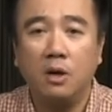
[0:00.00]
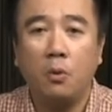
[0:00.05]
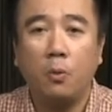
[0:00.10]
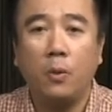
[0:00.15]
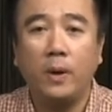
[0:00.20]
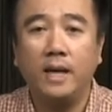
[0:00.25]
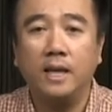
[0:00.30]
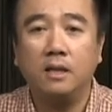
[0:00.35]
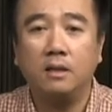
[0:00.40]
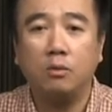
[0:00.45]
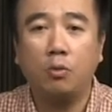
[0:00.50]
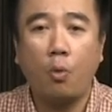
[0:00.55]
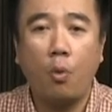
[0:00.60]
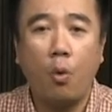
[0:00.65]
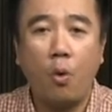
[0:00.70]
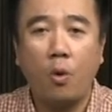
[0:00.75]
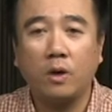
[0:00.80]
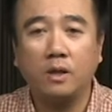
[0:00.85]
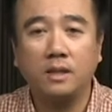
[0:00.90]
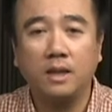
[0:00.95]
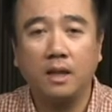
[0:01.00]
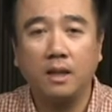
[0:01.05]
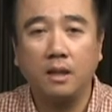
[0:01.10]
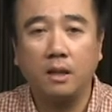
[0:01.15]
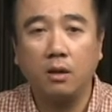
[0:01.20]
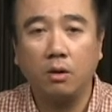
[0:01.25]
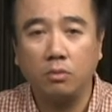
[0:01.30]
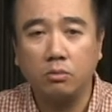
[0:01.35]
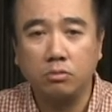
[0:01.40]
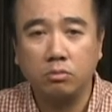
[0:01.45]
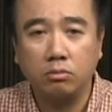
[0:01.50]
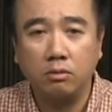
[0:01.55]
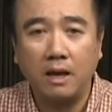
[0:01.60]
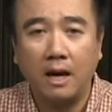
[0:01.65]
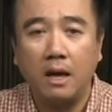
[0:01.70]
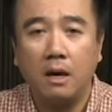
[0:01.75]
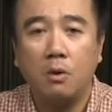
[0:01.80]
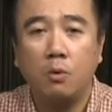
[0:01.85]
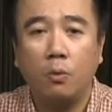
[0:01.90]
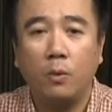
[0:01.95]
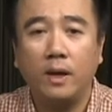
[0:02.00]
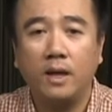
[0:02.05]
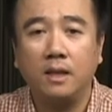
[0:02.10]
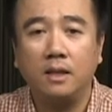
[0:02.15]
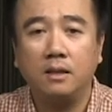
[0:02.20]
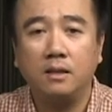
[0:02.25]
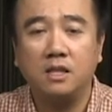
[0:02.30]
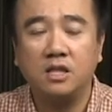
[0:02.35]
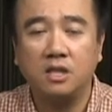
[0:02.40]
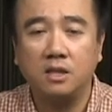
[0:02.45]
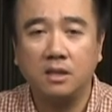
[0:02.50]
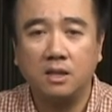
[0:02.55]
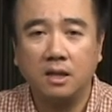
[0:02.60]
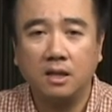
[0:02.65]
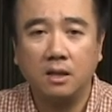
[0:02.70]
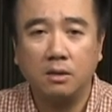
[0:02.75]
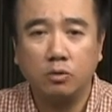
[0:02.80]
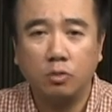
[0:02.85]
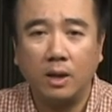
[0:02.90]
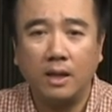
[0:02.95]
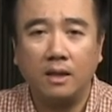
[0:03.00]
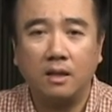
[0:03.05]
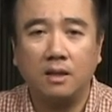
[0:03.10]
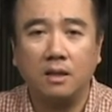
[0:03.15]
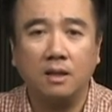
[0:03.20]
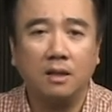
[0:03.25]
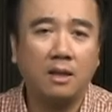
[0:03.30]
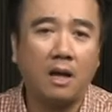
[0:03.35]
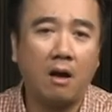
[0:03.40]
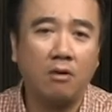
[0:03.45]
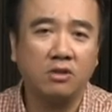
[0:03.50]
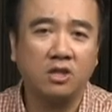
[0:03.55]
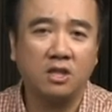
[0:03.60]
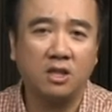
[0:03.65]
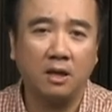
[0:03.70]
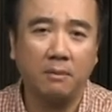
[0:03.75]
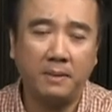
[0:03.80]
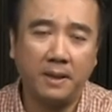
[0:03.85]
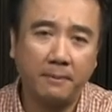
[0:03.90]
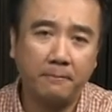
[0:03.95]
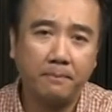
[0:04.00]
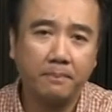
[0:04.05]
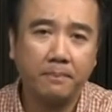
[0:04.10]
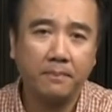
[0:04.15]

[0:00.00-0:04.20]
为多人流出来，为使这个罪得到赦免。